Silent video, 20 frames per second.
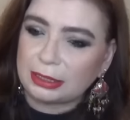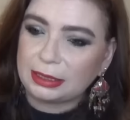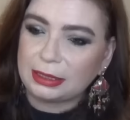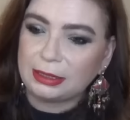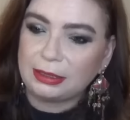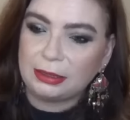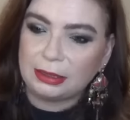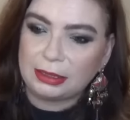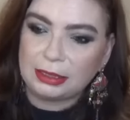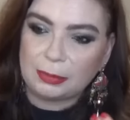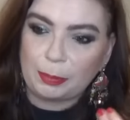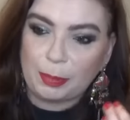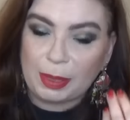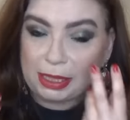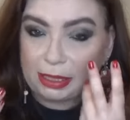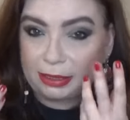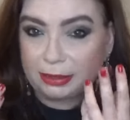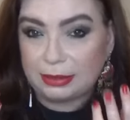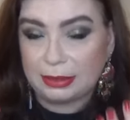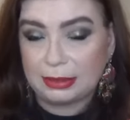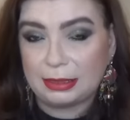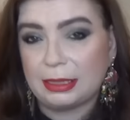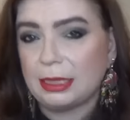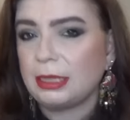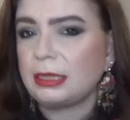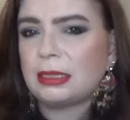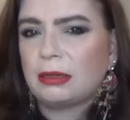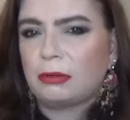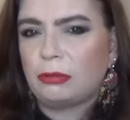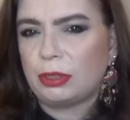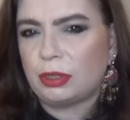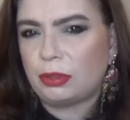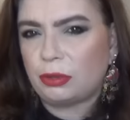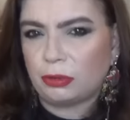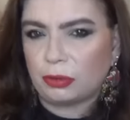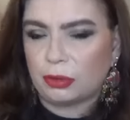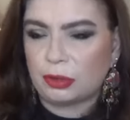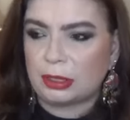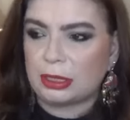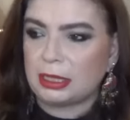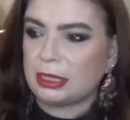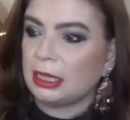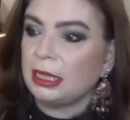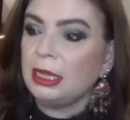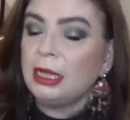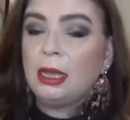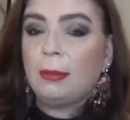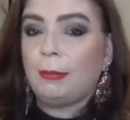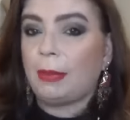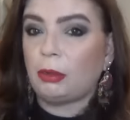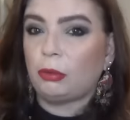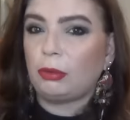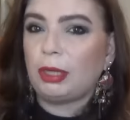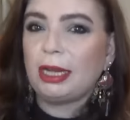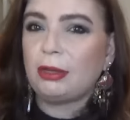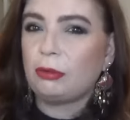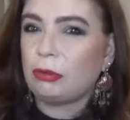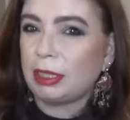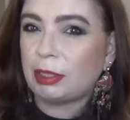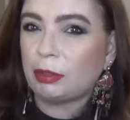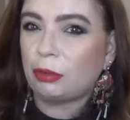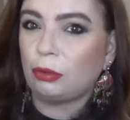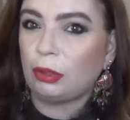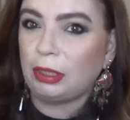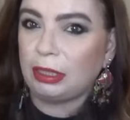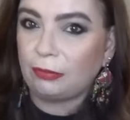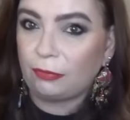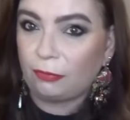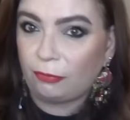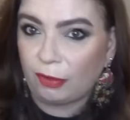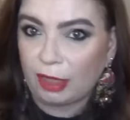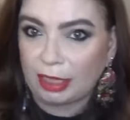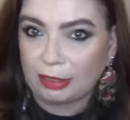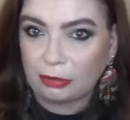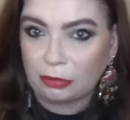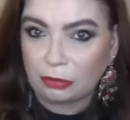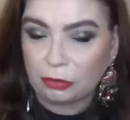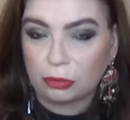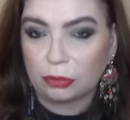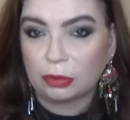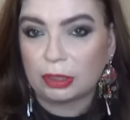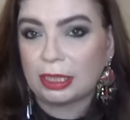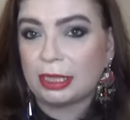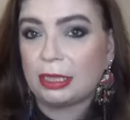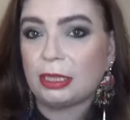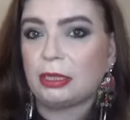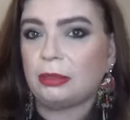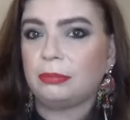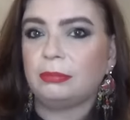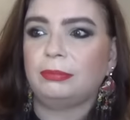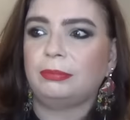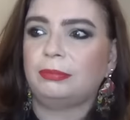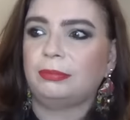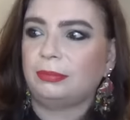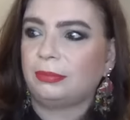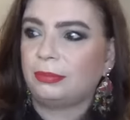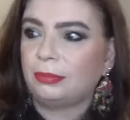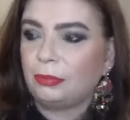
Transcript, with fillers: di, di, pelle distesa questo sì ma non è questo l'effetto che mh, mm,